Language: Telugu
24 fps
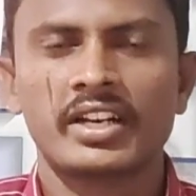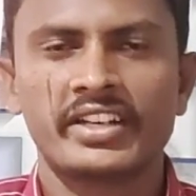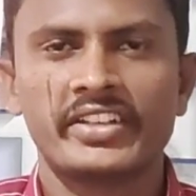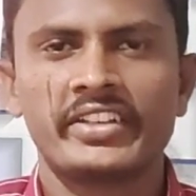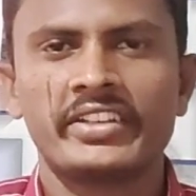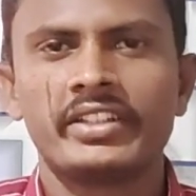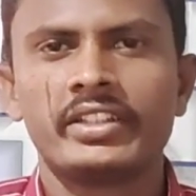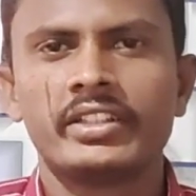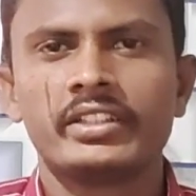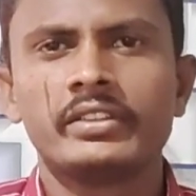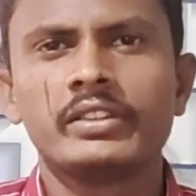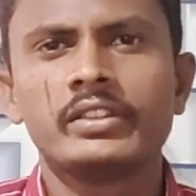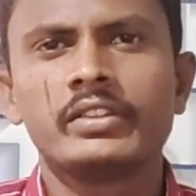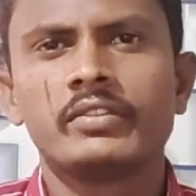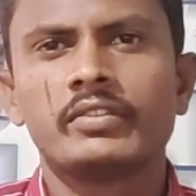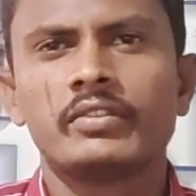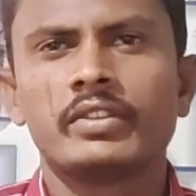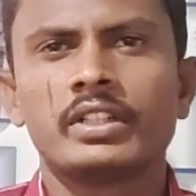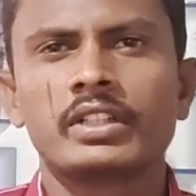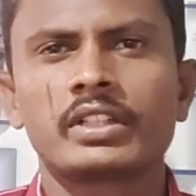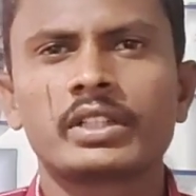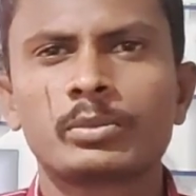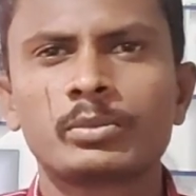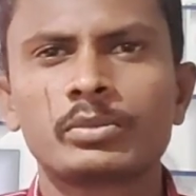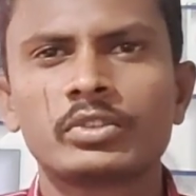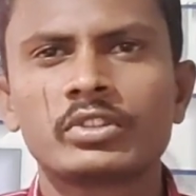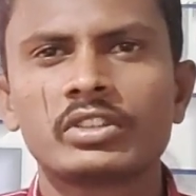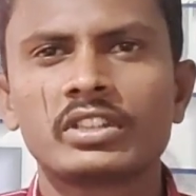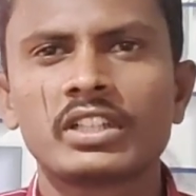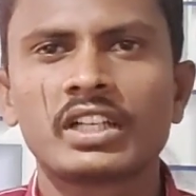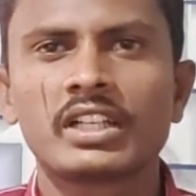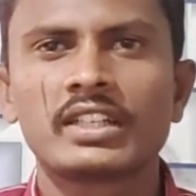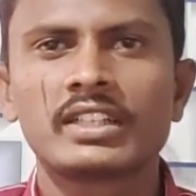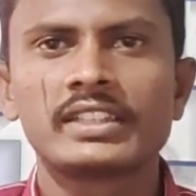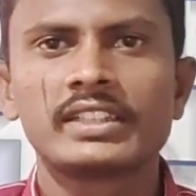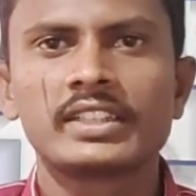హాయ్ అండి వెల్కమ్ టు
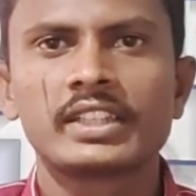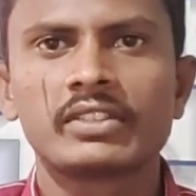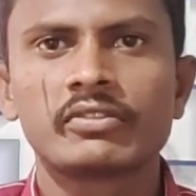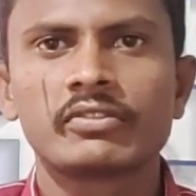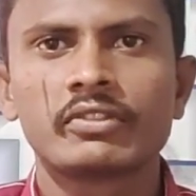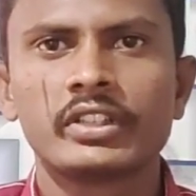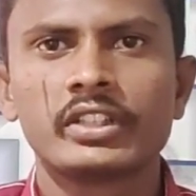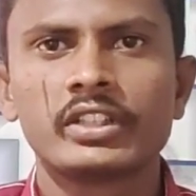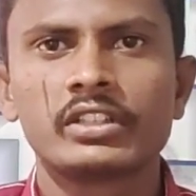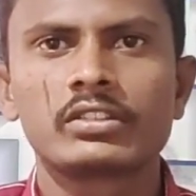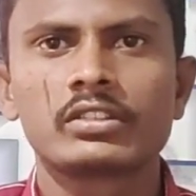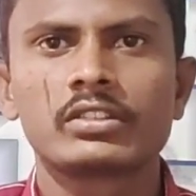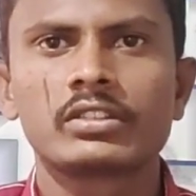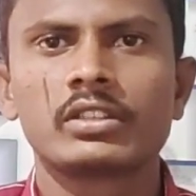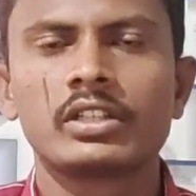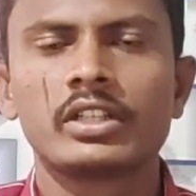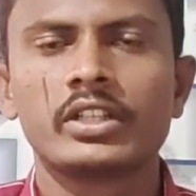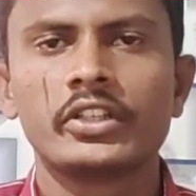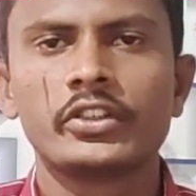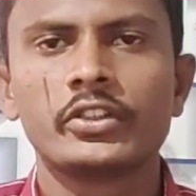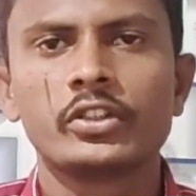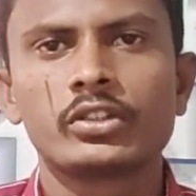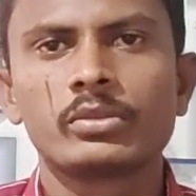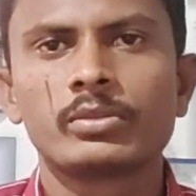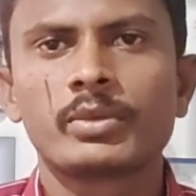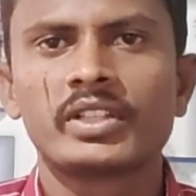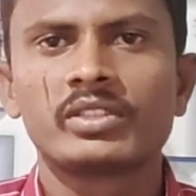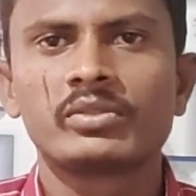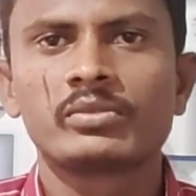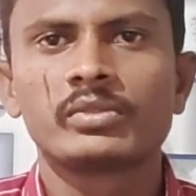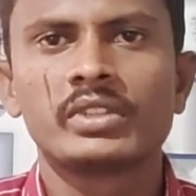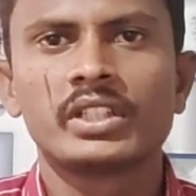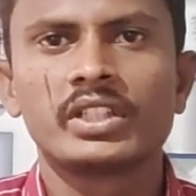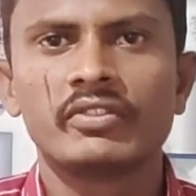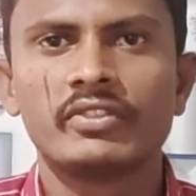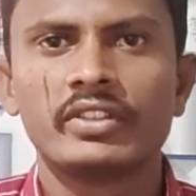డార్లింగ్ టెక్ వీడియోస్ ఈరోజు
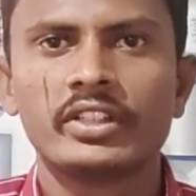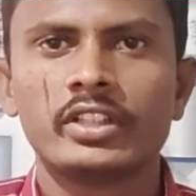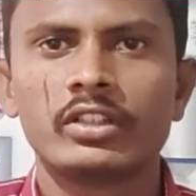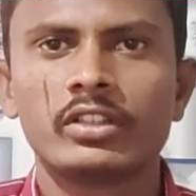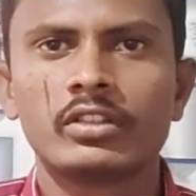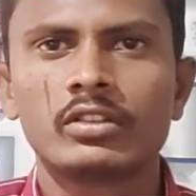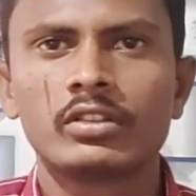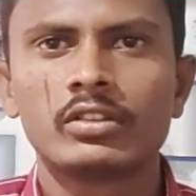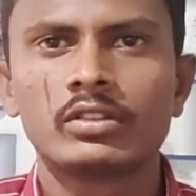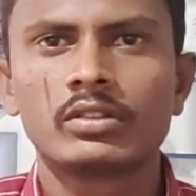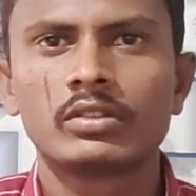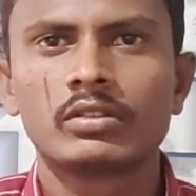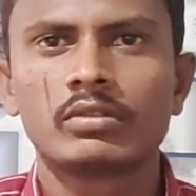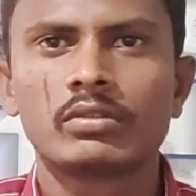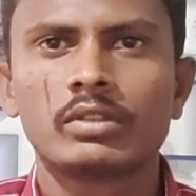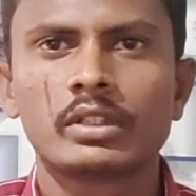మనం ఈ వీడియోలో